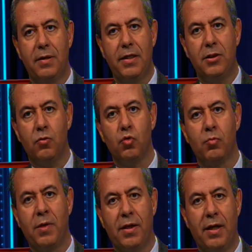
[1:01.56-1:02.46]
değişik
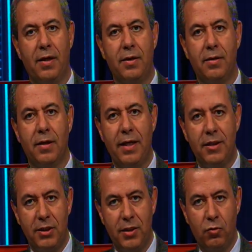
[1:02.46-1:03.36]
uzmanlarla
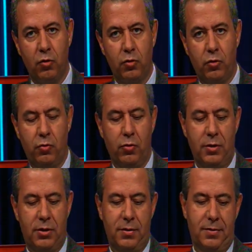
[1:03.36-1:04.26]
geleceği konuşuyor
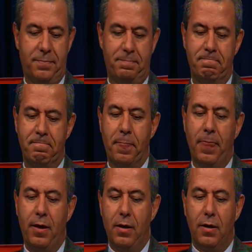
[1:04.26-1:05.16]
olacağız.
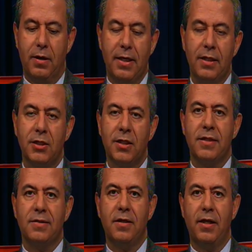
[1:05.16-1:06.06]
Gelecek
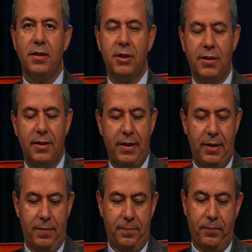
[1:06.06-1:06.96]
eski gelecek
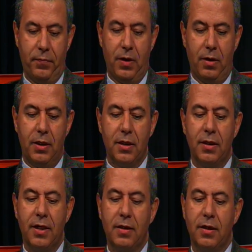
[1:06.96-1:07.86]
değil.
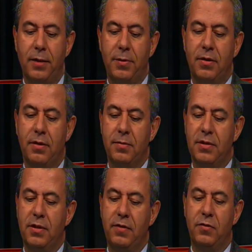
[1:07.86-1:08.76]
Yakınlarda kaybettiğimiz
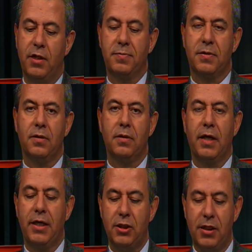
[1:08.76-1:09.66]
Steve Jobs'ın
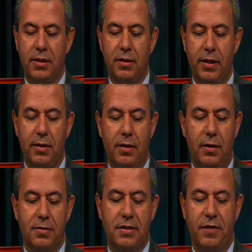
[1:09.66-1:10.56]
gençliğinde
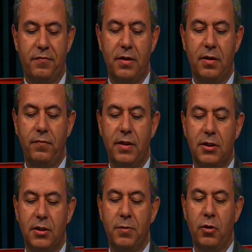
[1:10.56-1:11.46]
sarf ettiği ve
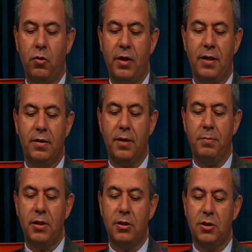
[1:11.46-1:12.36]
yaşamını yönlendiren
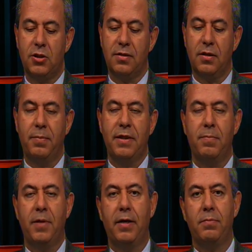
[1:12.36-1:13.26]
bakış açısını
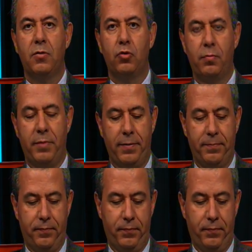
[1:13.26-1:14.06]
betimleyen bir cümle.